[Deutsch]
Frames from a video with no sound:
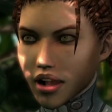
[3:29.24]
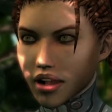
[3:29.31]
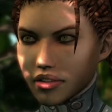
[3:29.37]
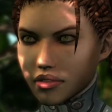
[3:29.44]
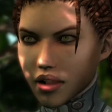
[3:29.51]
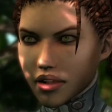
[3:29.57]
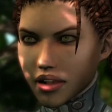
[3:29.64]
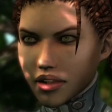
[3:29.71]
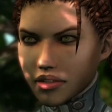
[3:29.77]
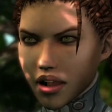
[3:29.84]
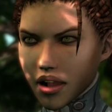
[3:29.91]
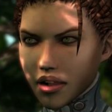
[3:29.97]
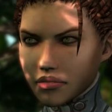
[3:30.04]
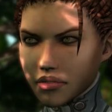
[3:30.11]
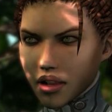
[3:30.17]
weißt, dass ich
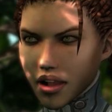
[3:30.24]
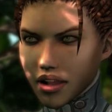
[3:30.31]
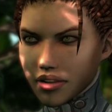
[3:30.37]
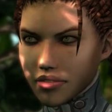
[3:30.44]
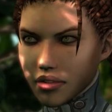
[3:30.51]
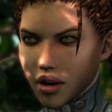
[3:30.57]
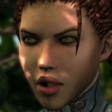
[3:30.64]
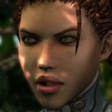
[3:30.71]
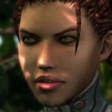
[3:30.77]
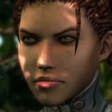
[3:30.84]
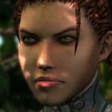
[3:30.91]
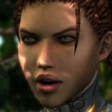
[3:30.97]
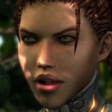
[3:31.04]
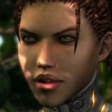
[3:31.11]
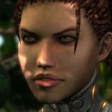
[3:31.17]
nicht an deine verrückten
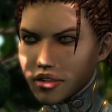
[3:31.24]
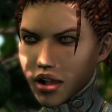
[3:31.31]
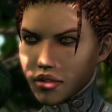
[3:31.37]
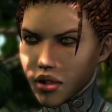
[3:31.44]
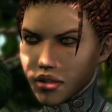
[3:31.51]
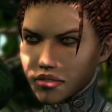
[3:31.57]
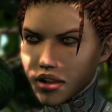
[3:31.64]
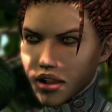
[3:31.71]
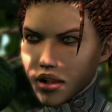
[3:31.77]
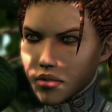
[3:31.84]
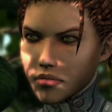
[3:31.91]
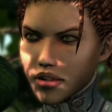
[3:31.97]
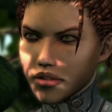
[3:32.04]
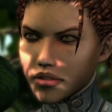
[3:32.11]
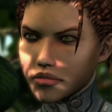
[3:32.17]
Prophezeiungen
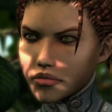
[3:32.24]
glaube.